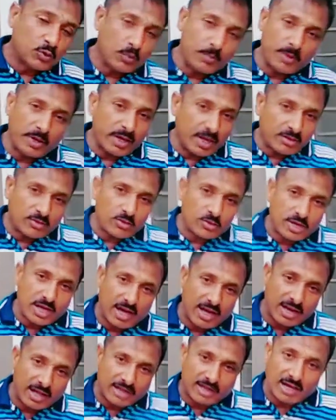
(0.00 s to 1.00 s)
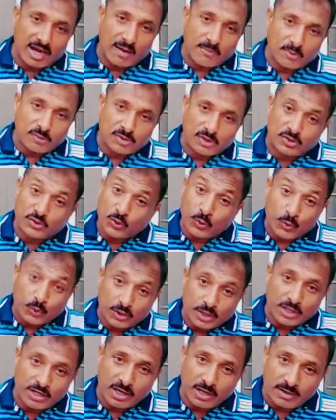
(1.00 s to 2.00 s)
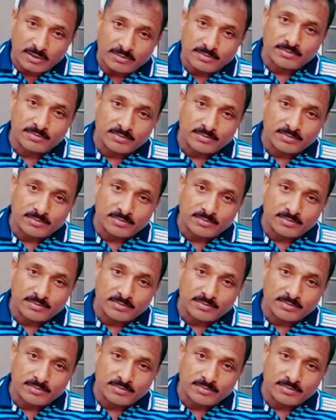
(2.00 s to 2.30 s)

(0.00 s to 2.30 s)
तो मेरा तो ख्याल है कि आप उसे छोड़ते ही ना